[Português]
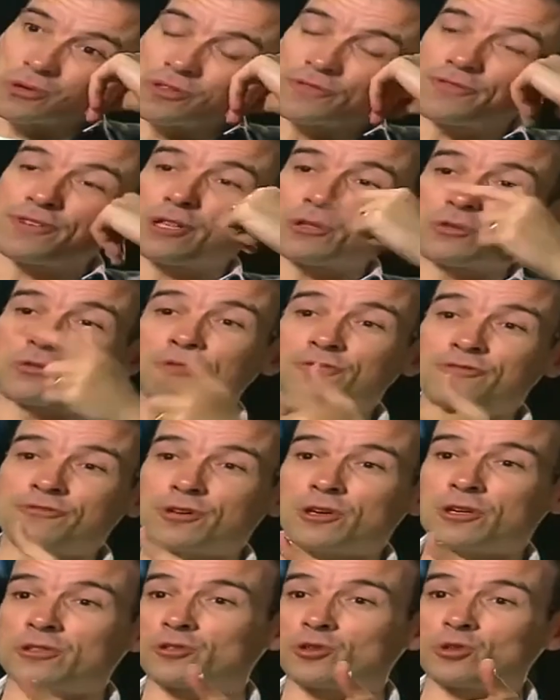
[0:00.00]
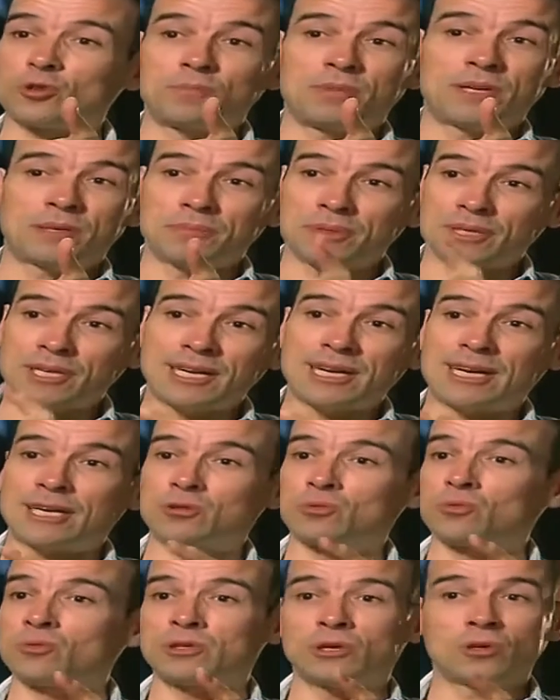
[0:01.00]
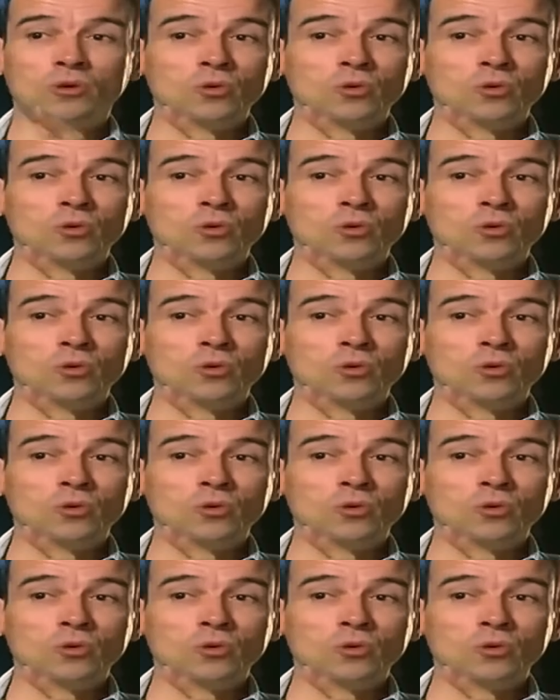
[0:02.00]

Quando falo ao telefone, supermercado, na